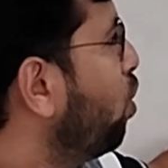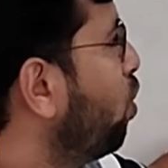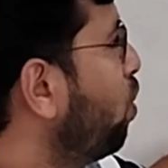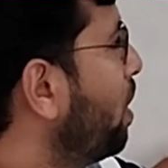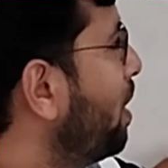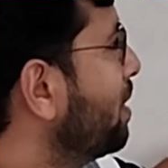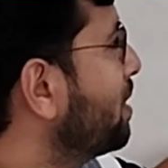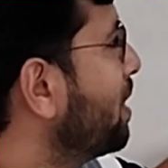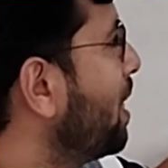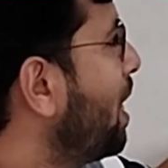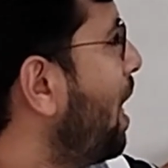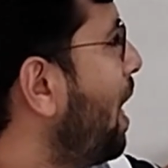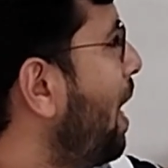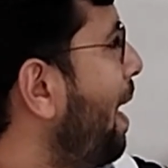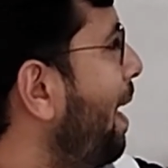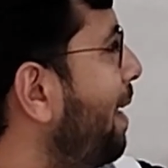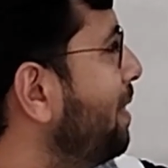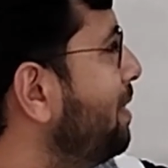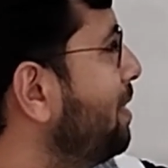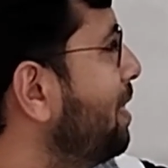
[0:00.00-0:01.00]
थोड़ा सा
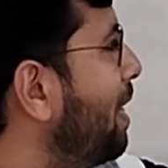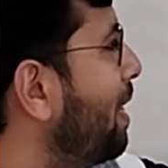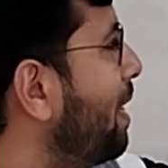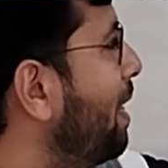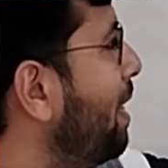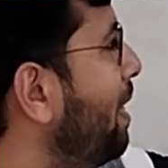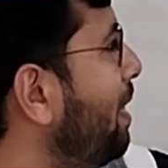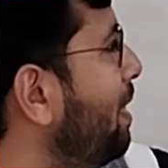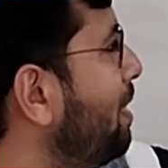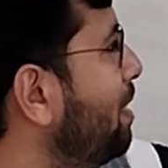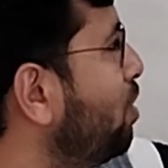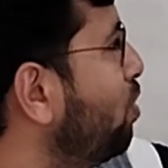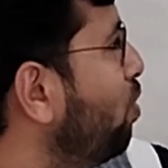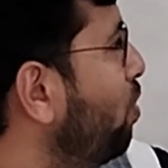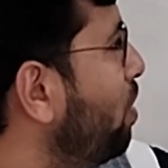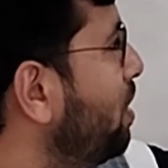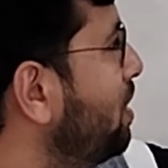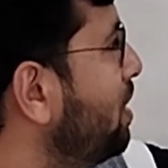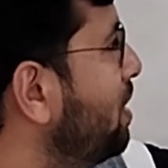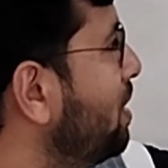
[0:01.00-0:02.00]
आगे जाके इस
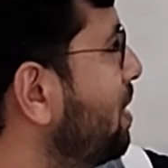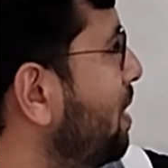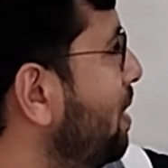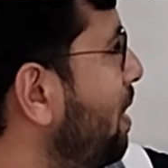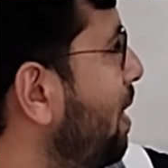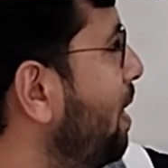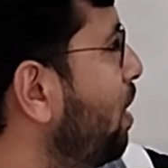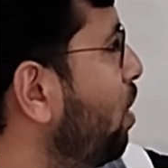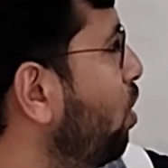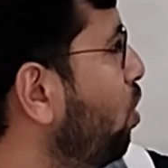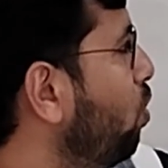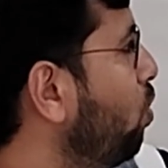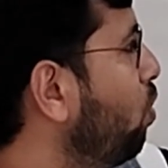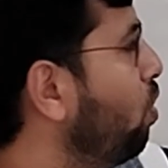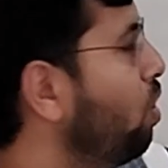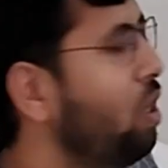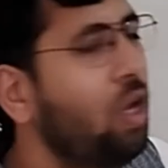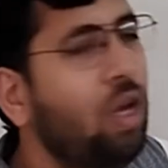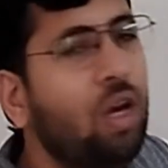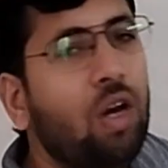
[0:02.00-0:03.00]
ओरिजिन से देख लो
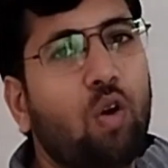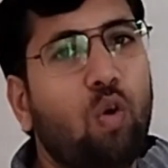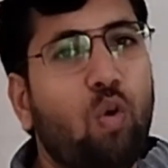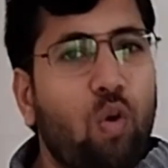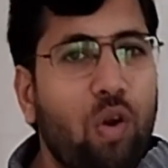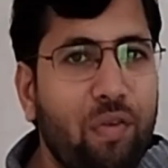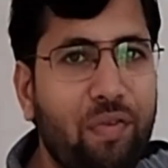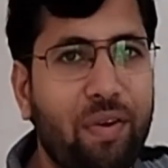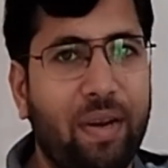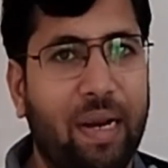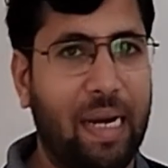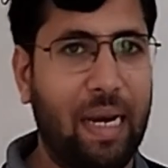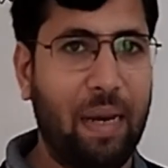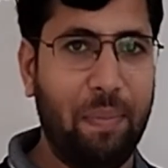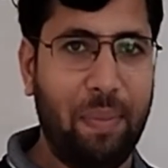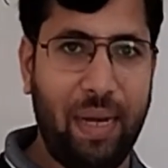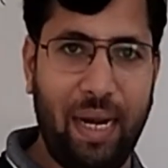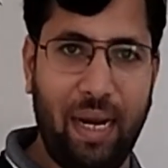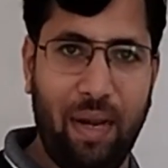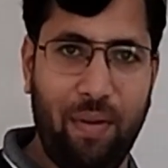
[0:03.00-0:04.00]
कोई फर्क नहीं
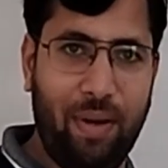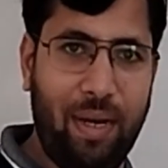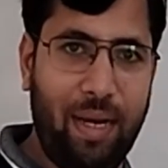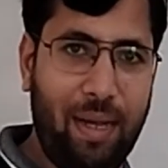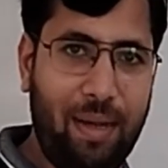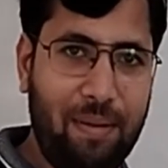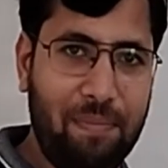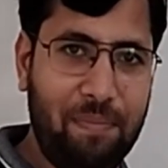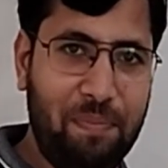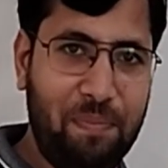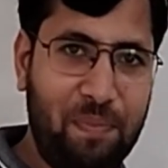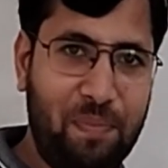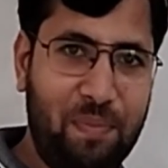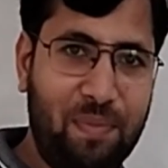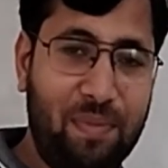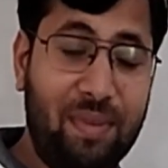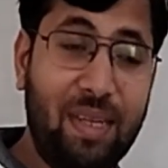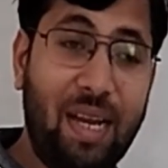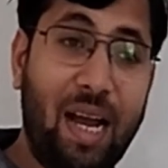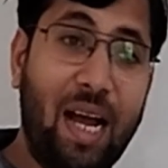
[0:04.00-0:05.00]
पड़ने वाला
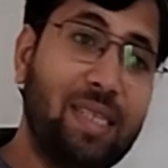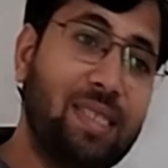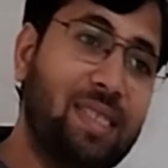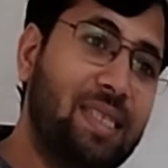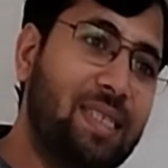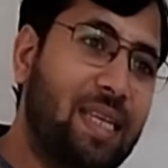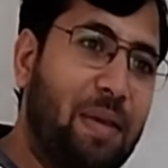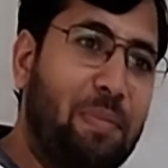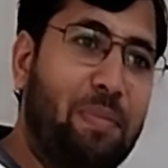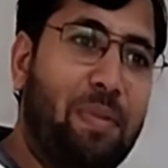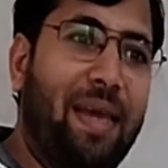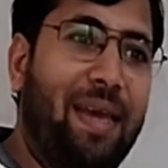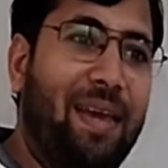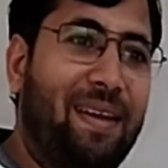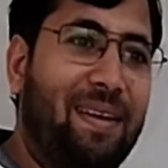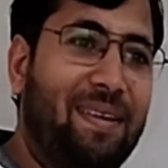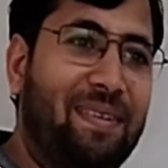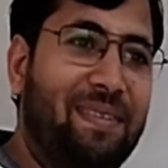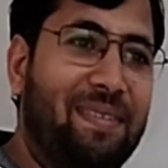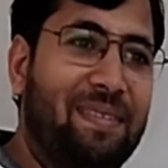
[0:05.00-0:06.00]
आंसर सेम
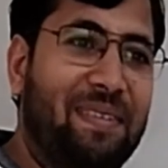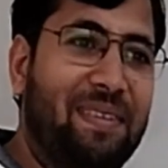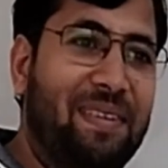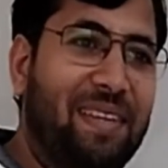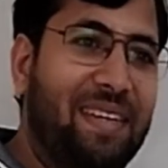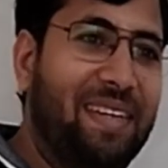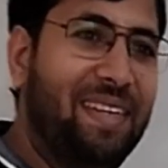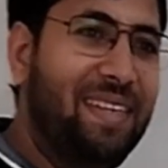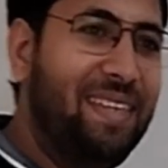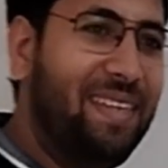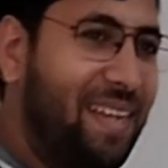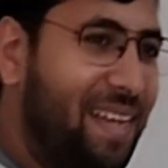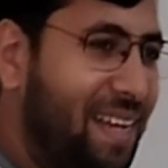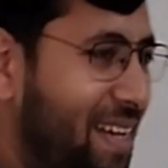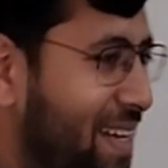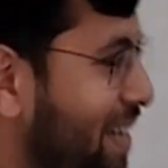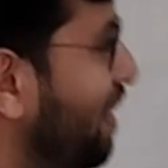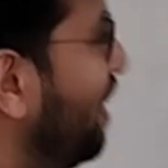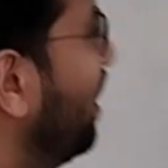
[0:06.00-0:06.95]
रहेगा ठीक